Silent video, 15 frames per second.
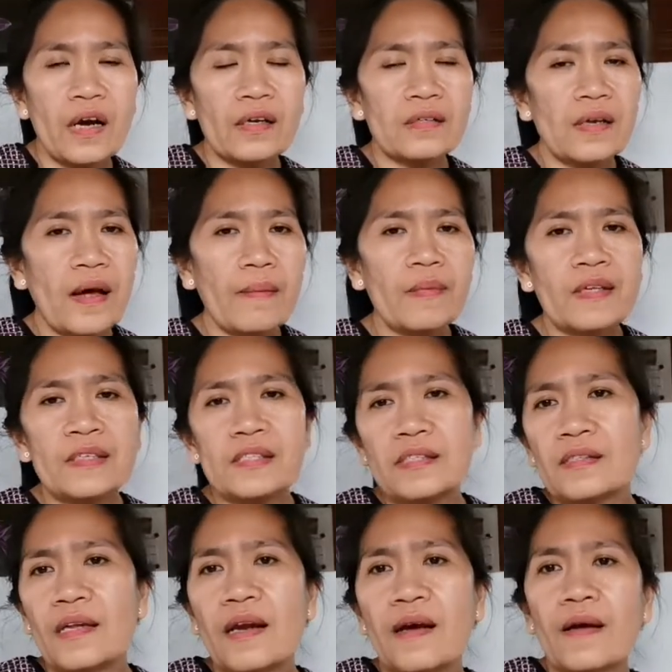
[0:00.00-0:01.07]
Ang dami kasi
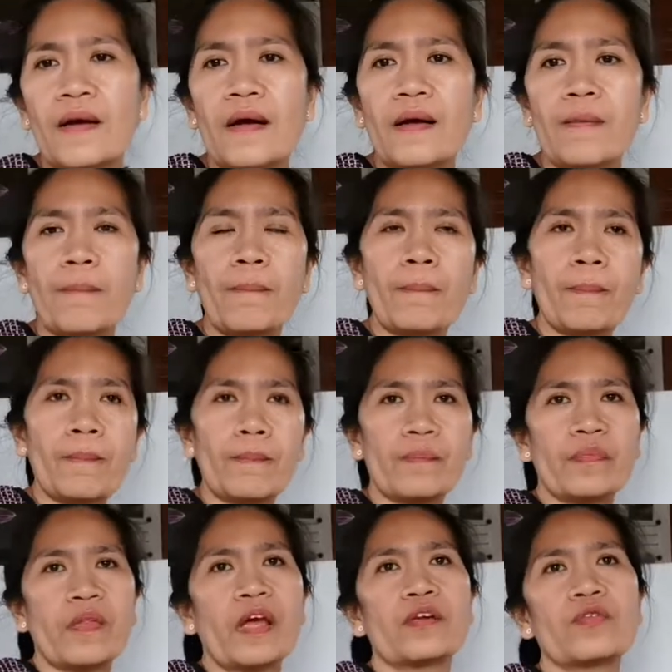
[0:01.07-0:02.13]
talagang
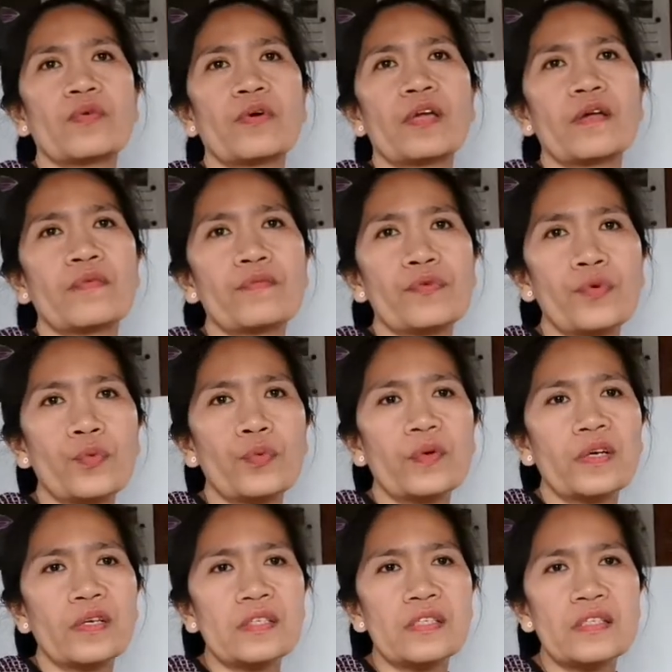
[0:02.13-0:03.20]
ano eh
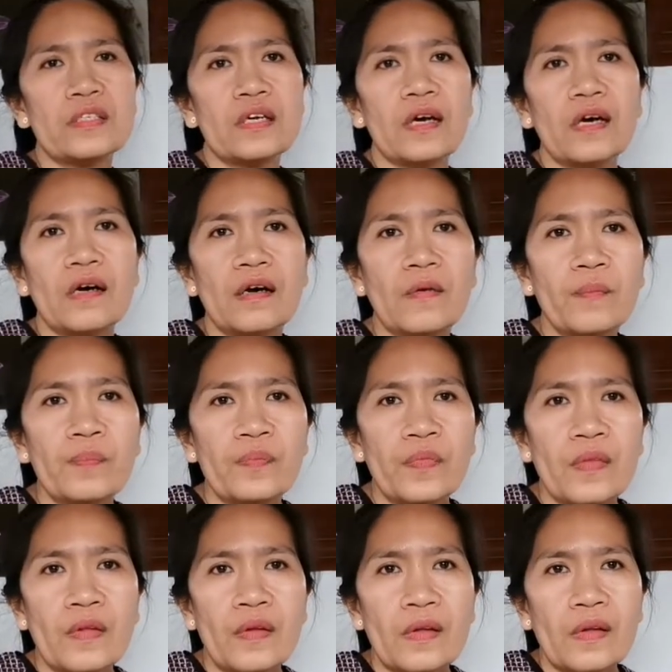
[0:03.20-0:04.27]
viewers. Um,
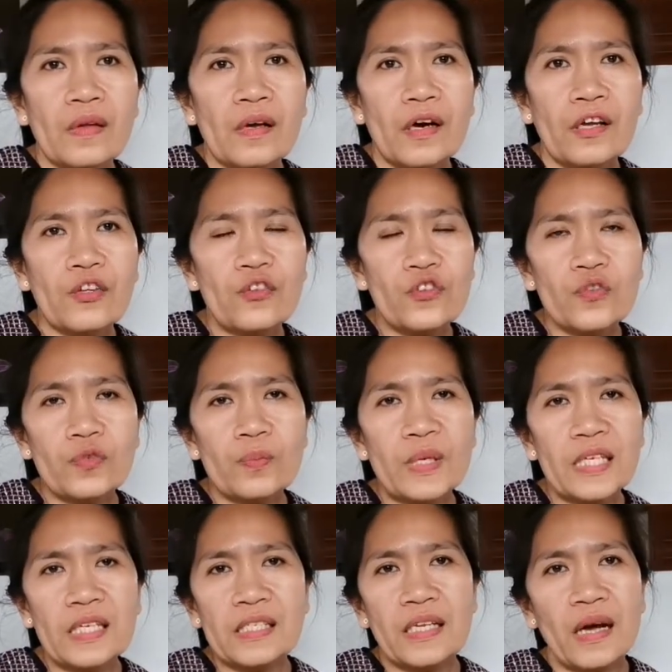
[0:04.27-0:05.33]
yun yung
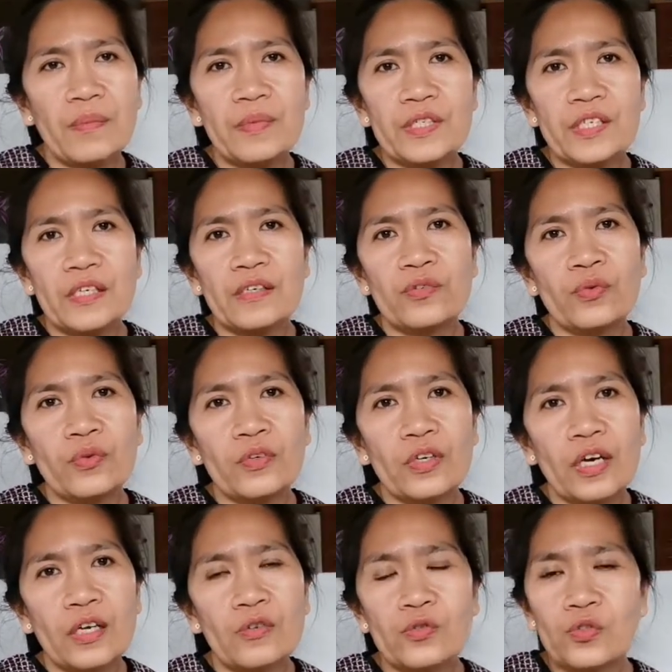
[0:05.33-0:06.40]
may nasabi siya doon
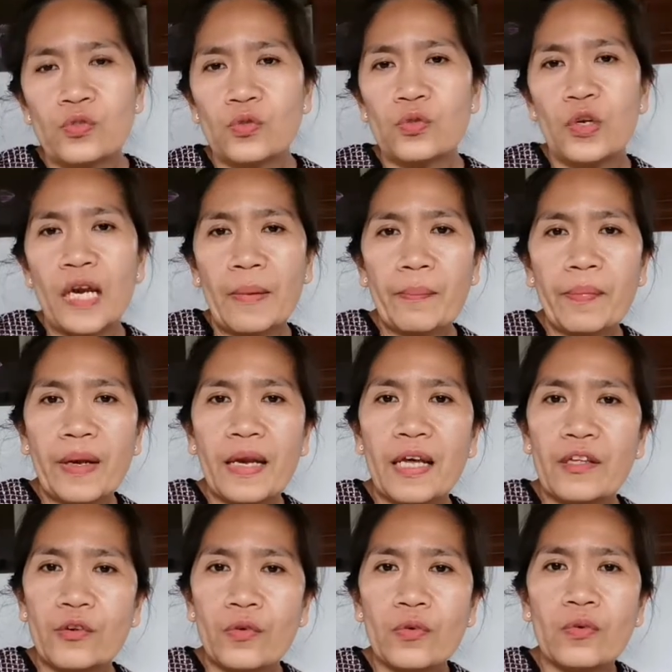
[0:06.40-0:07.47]
na gusto nyo lang pala
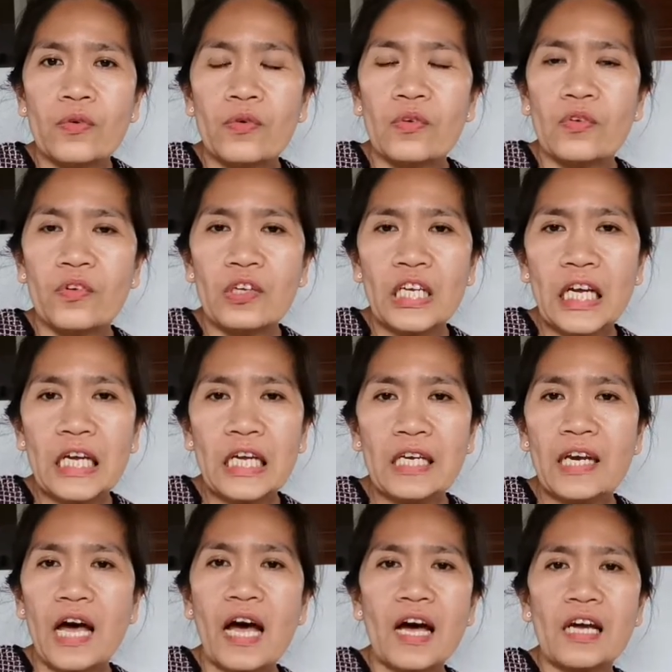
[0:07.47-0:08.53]
yung
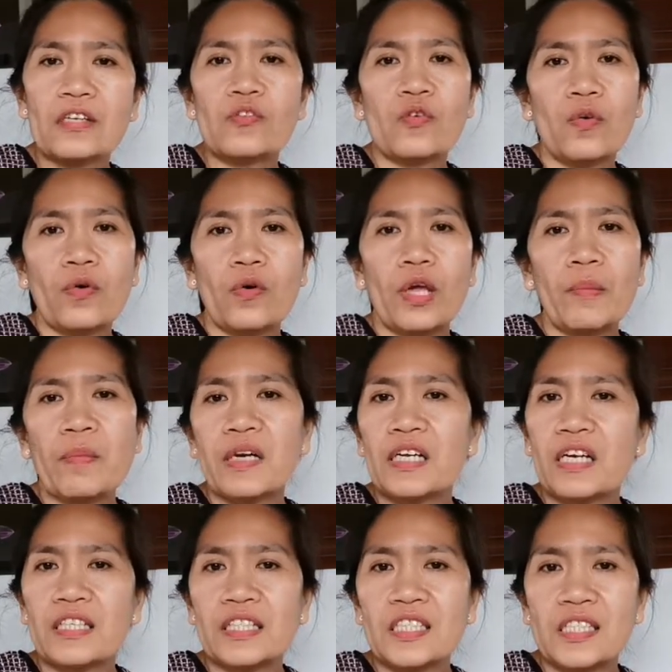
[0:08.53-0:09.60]
kagandahan ko eh
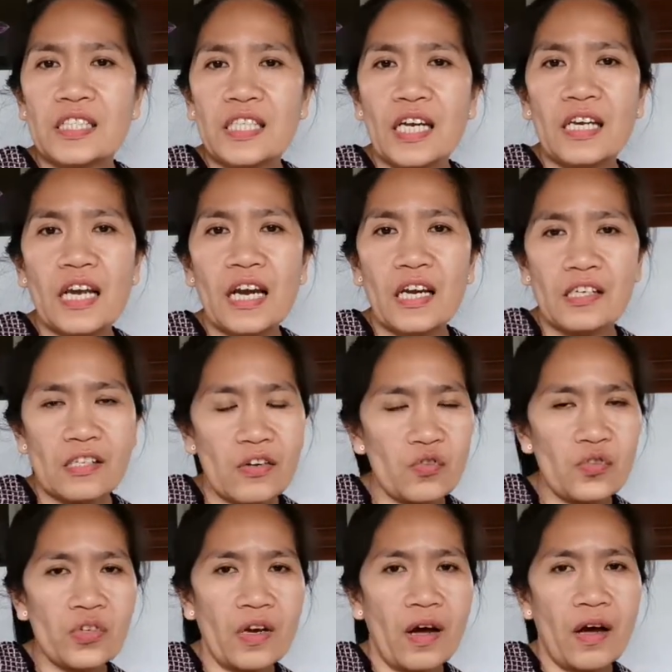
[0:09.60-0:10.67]
mag-artista na lang daw
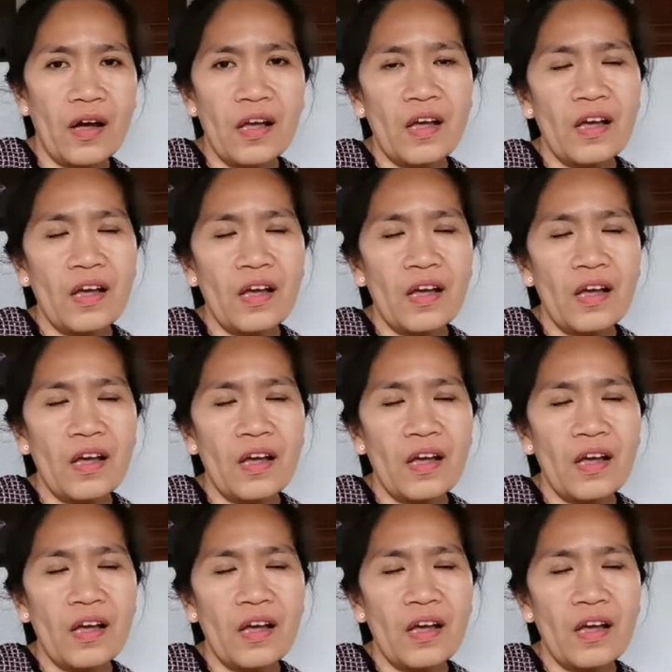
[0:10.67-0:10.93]
siya.